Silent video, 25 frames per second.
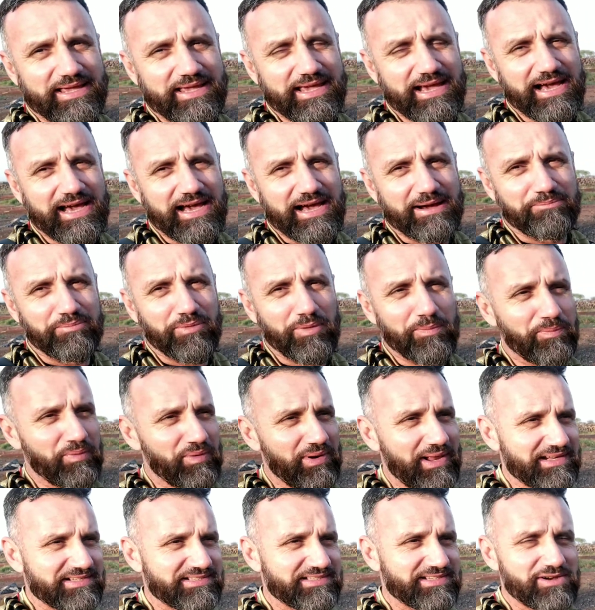que a
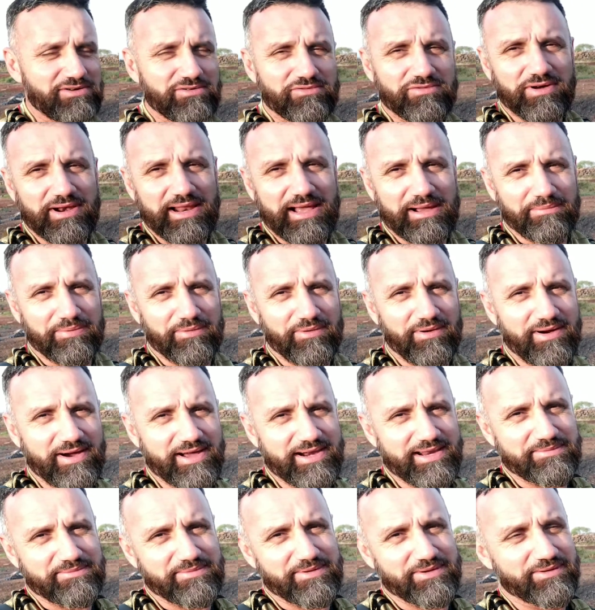população
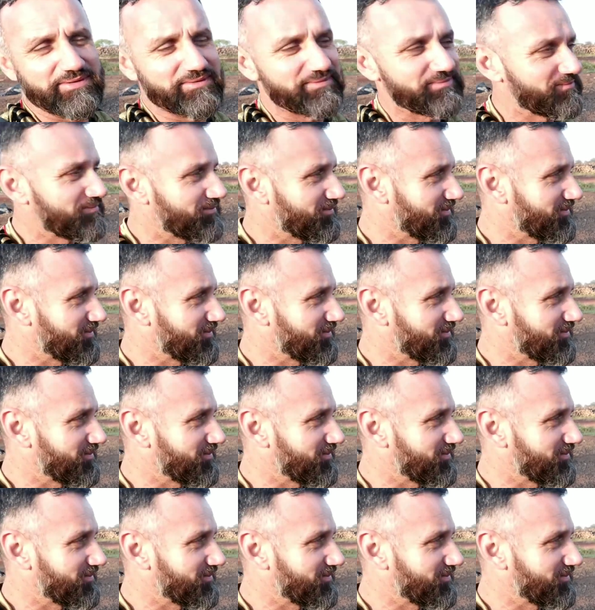colabore, meu.